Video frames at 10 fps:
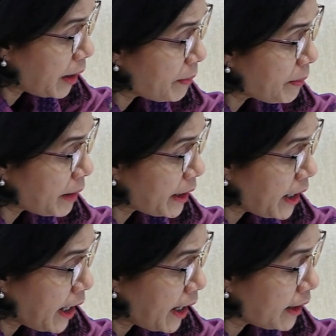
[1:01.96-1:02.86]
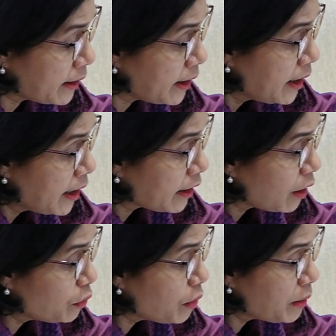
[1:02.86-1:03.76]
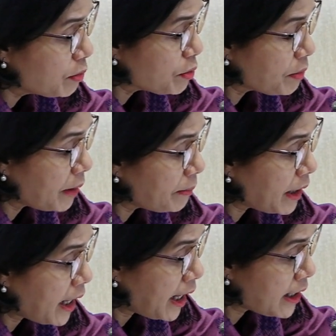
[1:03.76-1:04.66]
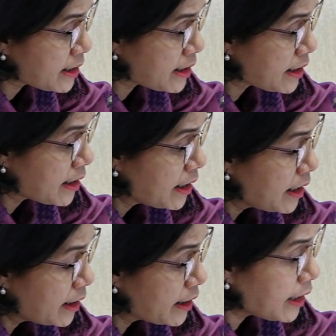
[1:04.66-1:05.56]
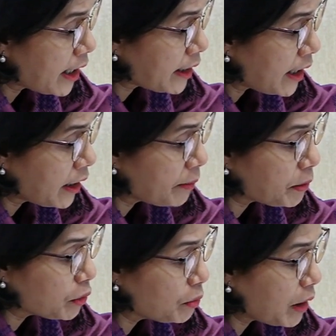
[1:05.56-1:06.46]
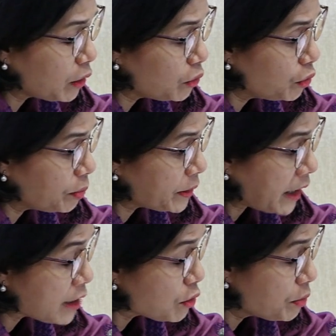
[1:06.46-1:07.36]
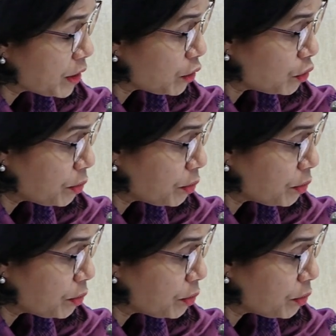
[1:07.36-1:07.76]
kami melihat tahun 2019 dengan target pertumbuhan 7 asumsi 7